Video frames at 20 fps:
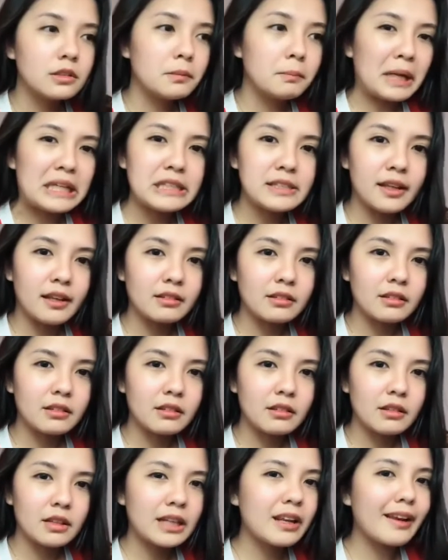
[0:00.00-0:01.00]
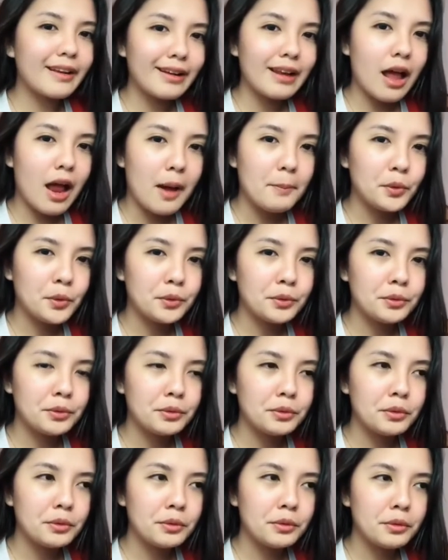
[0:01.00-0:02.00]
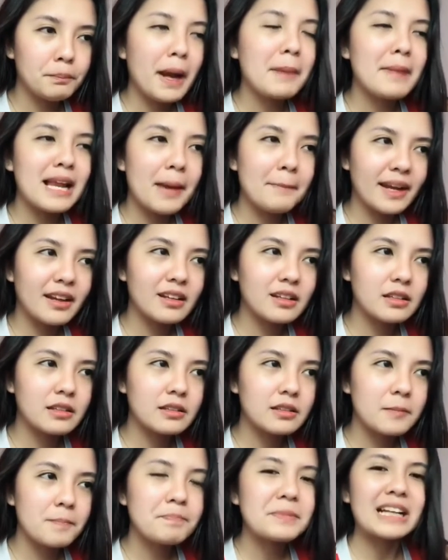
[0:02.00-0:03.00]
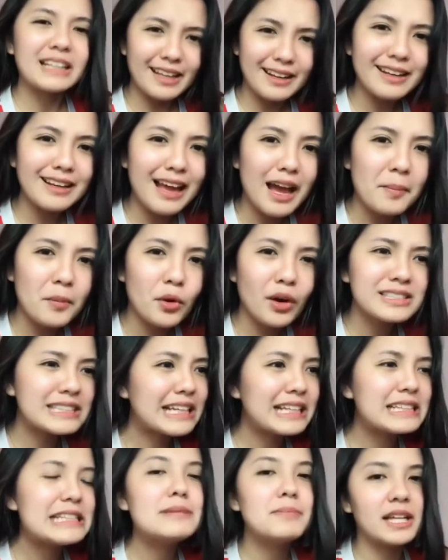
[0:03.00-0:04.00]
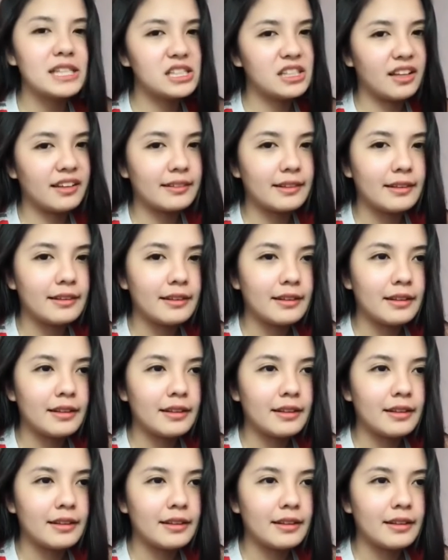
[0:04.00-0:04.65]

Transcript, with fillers: Pag mainit, nagre-reklamo. Pag malamig, nagre-reklamo kasi hindi mainit.